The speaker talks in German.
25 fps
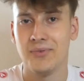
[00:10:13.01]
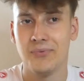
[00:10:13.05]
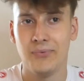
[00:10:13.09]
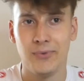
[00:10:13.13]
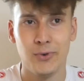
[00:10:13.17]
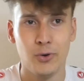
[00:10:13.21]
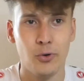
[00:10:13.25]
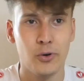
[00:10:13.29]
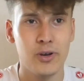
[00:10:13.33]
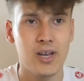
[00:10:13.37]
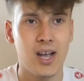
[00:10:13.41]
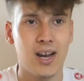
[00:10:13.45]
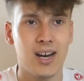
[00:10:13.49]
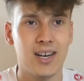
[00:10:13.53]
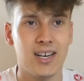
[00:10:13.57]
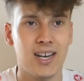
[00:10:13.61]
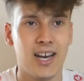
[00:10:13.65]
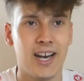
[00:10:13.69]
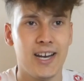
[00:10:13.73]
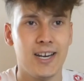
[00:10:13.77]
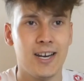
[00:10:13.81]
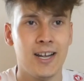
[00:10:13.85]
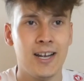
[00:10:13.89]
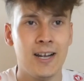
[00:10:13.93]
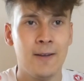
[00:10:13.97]
Florian
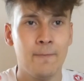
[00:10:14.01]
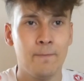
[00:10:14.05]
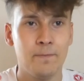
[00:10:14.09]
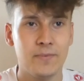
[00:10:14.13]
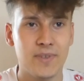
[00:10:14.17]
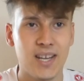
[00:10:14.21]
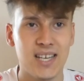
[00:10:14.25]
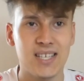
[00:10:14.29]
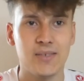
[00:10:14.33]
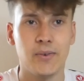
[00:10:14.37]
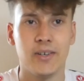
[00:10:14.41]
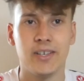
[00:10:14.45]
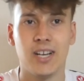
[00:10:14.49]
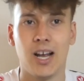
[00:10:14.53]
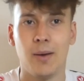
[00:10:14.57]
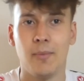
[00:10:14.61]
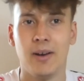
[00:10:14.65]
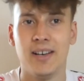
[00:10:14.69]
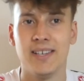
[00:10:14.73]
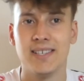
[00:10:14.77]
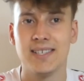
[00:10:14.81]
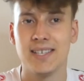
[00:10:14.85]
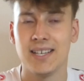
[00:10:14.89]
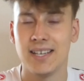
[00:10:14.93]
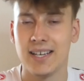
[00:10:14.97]
Klein, das war
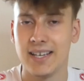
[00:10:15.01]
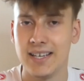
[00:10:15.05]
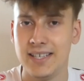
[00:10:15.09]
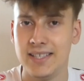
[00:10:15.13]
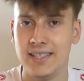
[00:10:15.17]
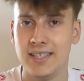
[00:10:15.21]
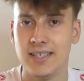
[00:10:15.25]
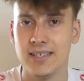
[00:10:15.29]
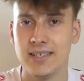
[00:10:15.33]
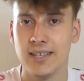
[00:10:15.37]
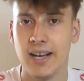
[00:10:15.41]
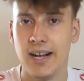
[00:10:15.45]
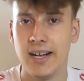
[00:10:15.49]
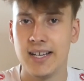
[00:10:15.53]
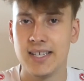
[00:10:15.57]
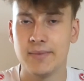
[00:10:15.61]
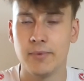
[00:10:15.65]
damals richtig geil.